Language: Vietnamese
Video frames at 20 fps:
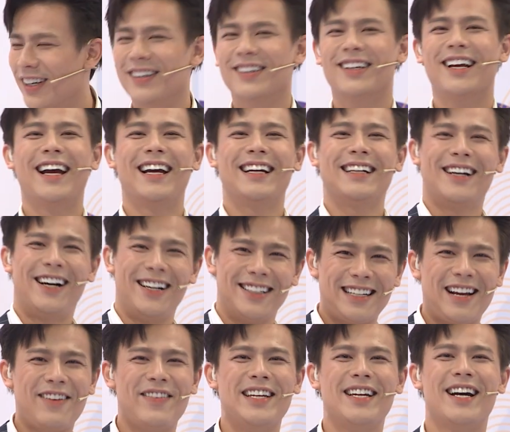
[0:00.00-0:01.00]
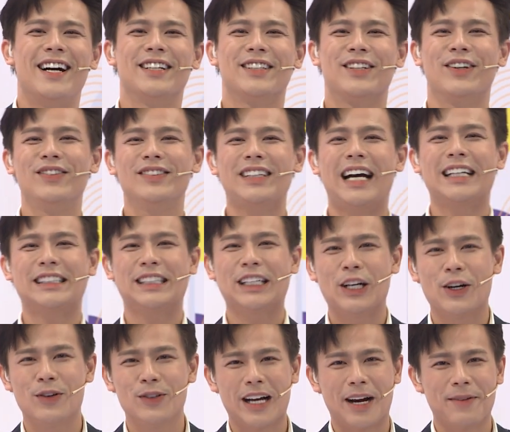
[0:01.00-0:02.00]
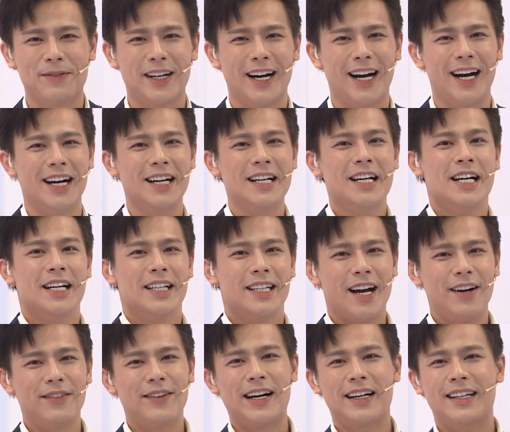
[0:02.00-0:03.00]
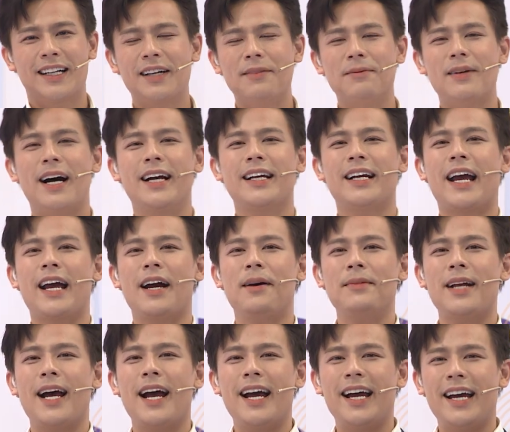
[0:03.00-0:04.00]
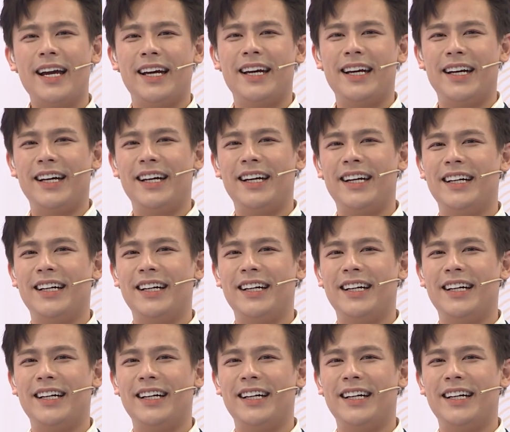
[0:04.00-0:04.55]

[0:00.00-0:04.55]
Ok rồi, ngay bây giờ chúng ta sẽ cùng gặp gỡ nhân vật khách mời ngày hôm nay.